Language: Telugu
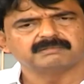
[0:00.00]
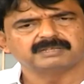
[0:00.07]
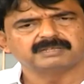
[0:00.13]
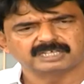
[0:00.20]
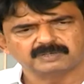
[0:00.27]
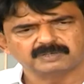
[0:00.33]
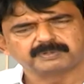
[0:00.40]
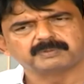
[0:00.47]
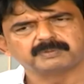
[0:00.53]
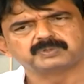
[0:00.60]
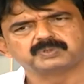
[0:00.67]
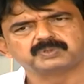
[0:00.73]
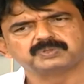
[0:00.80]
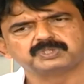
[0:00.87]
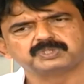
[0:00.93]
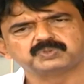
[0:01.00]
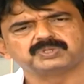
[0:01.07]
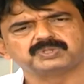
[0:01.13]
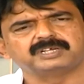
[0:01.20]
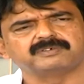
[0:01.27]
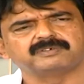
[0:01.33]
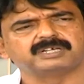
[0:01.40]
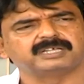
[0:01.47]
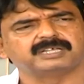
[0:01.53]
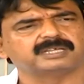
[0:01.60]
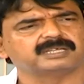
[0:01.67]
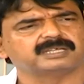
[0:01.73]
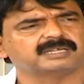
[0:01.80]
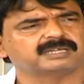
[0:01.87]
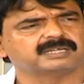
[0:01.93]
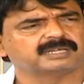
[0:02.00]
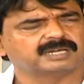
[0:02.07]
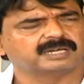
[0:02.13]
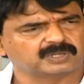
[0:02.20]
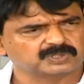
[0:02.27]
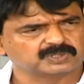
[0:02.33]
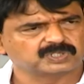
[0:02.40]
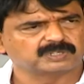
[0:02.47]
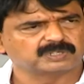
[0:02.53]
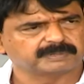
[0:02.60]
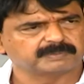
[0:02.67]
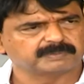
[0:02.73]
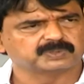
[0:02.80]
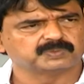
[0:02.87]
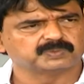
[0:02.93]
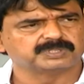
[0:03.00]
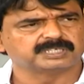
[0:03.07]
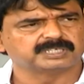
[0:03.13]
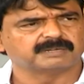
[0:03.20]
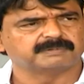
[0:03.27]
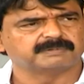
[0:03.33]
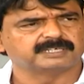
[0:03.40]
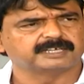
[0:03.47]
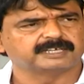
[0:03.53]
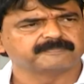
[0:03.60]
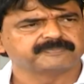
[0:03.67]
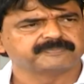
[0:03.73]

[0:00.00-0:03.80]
నిర్ణయం ప్రభుత్వం తీసుకునేటువంటి ఆలోచనలో ప్రభుత్వం ఉంది కాబట్టి